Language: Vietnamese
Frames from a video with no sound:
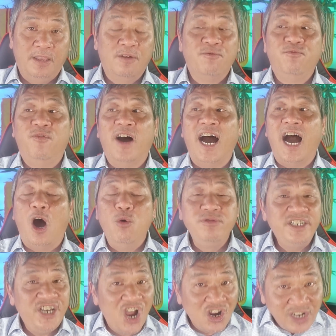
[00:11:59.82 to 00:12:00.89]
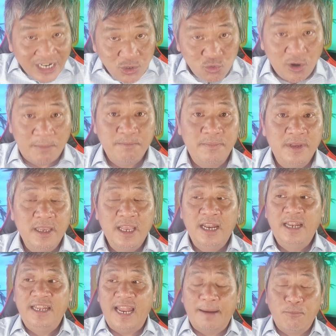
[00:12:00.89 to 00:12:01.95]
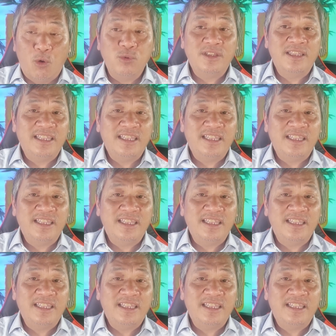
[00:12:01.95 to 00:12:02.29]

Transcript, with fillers: và ông Donald Trump là một